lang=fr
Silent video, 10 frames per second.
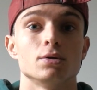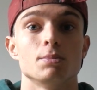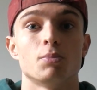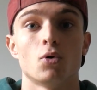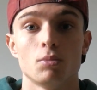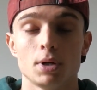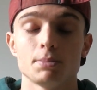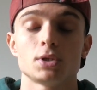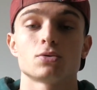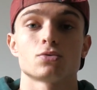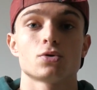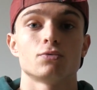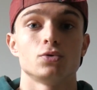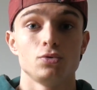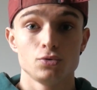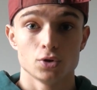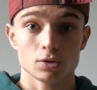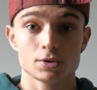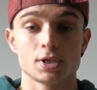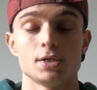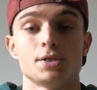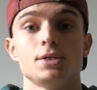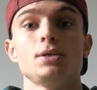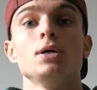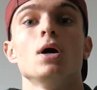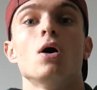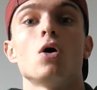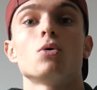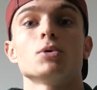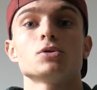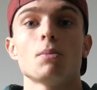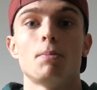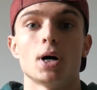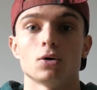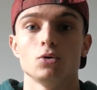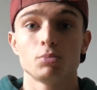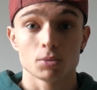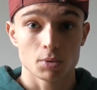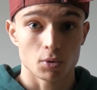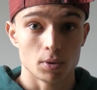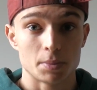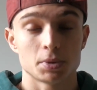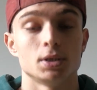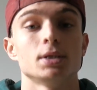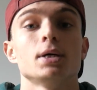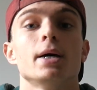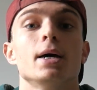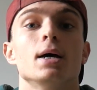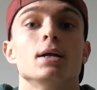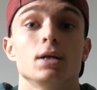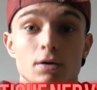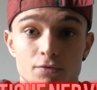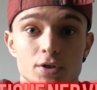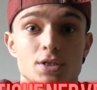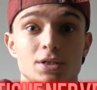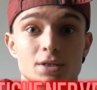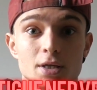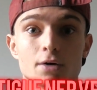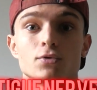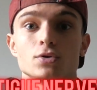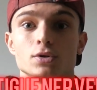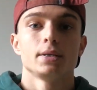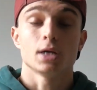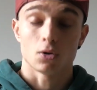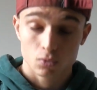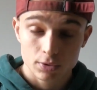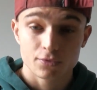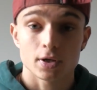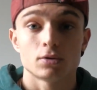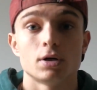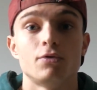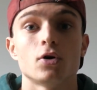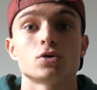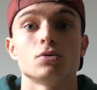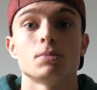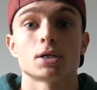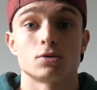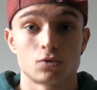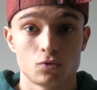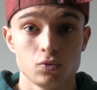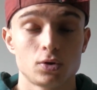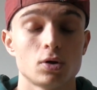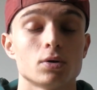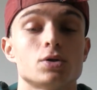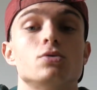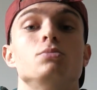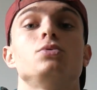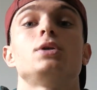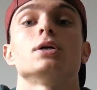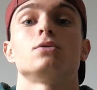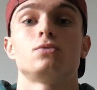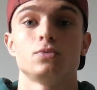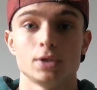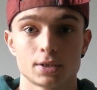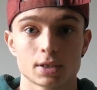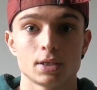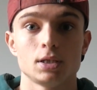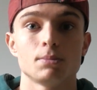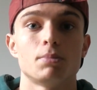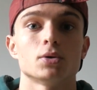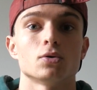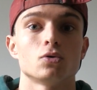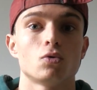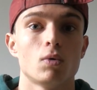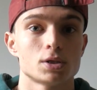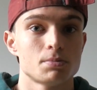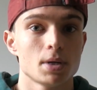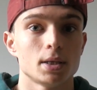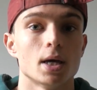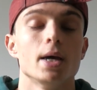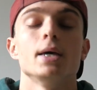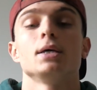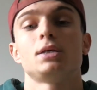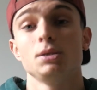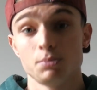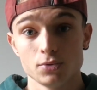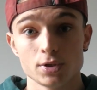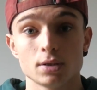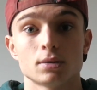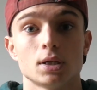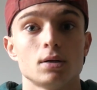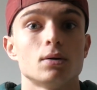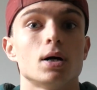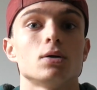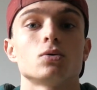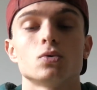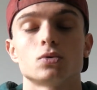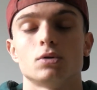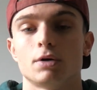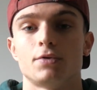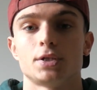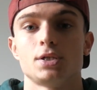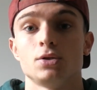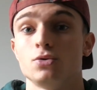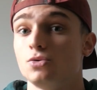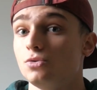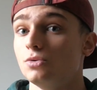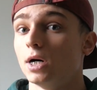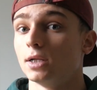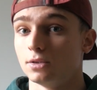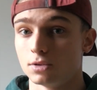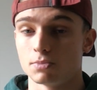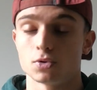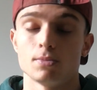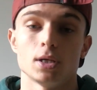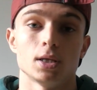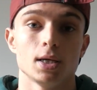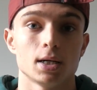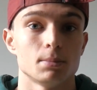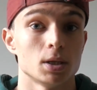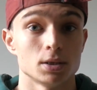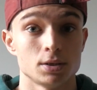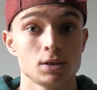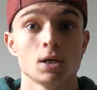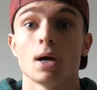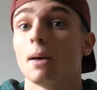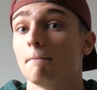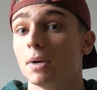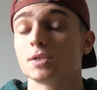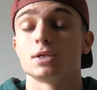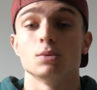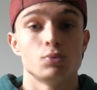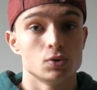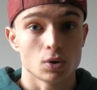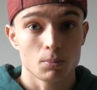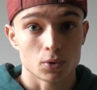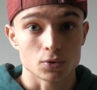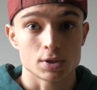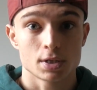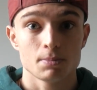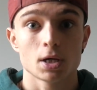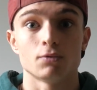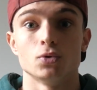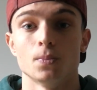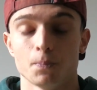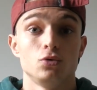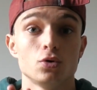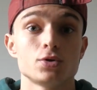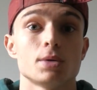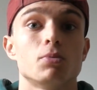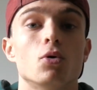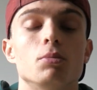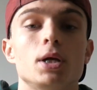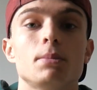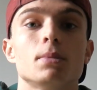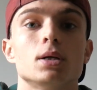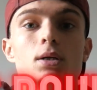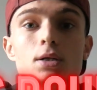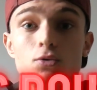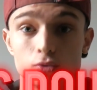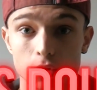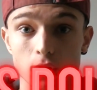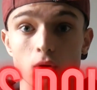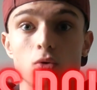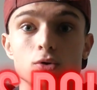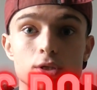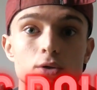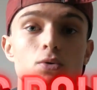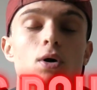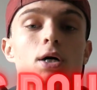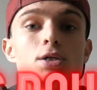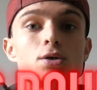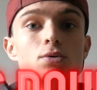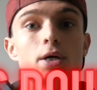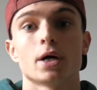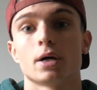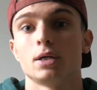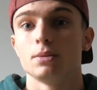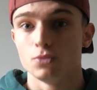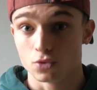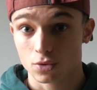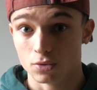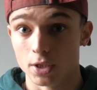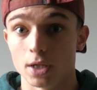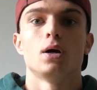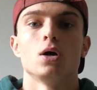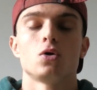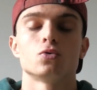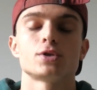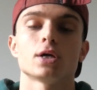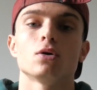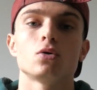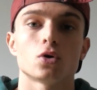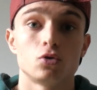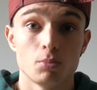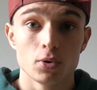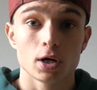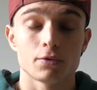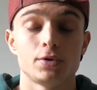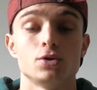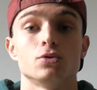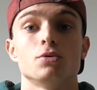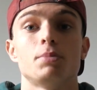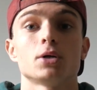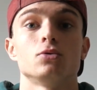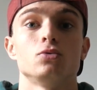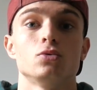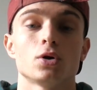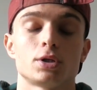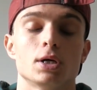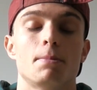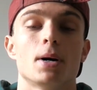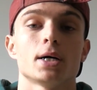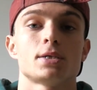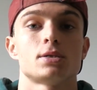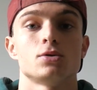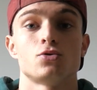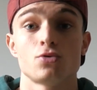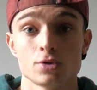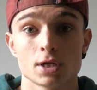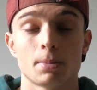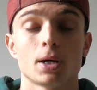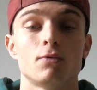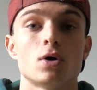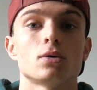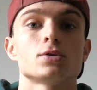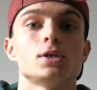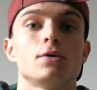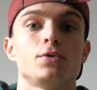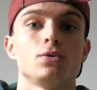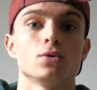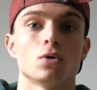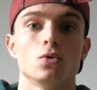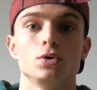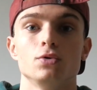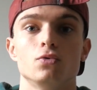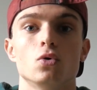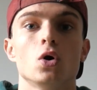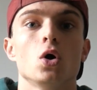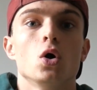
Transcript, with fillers: des problèmes qui sont survenus durant celle-ci, en commençant par le premier problème qui est la fatigue nerveuse. Car oui, faire de la force max tout le temps et se buter à tous les trainings pendant trois semaines qui plus est en allant à l'encontre de la fatigue due à la deuxième semaine et à la maladie, bah, c'est épuisant pour le système nerveux. Deuxième problème, les douleurs ostéo-articulaires et musculaires. Concernant leur topographie, je te parle de douleurs qui apparaissent juste après avoir lancé la figure au niveau